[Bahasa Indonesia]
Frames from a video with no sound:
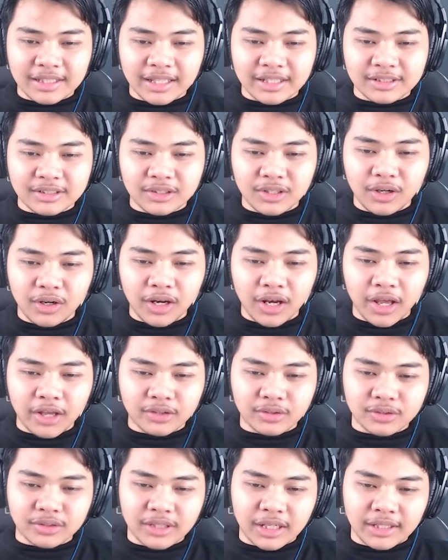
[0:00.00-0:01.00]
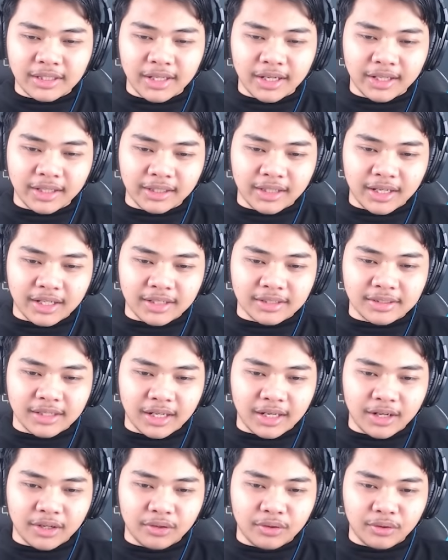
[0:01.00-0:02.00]
Let's go, langsung saja kita ke
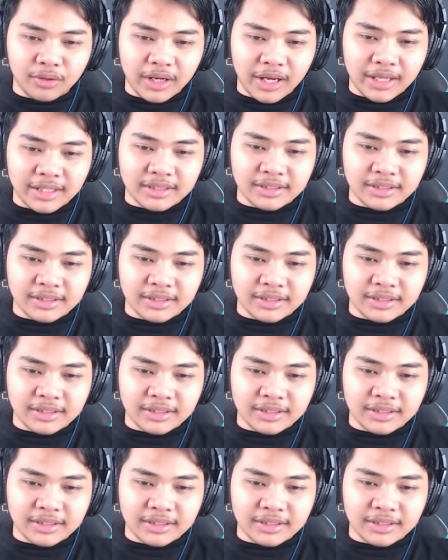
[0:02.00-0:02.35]
sana dulu guys.